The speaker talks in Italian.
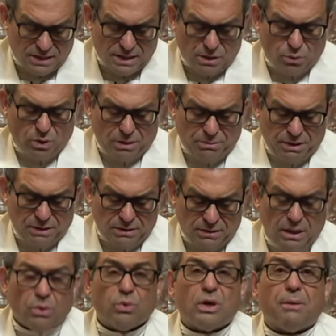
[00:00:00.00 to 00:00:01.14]

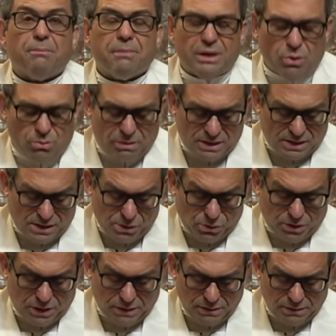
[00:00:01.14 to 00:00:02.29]
sicuramente una
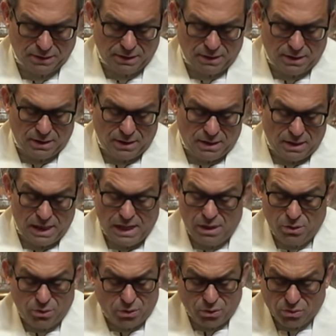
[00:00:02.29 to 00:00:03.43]
menomazione e
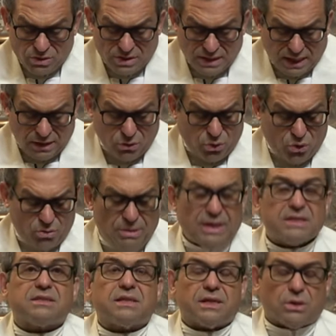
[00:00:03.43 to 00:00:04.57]
loro non sanno come
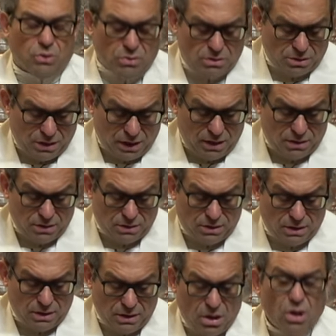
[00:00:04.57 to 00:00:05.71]
essere
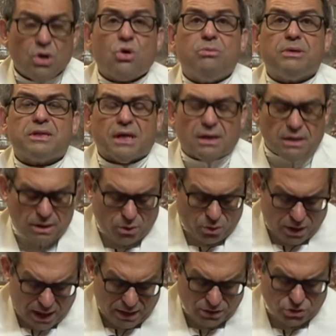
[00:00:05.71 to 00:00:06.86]
contenti, come darle
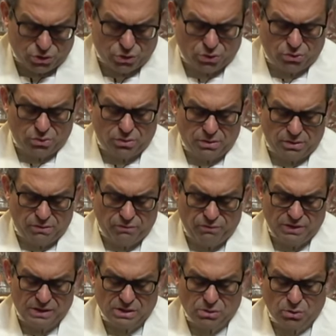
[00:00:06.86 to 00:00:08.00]
coraggio,
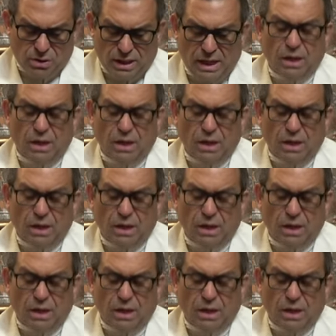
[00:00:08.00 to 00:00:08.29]
visto che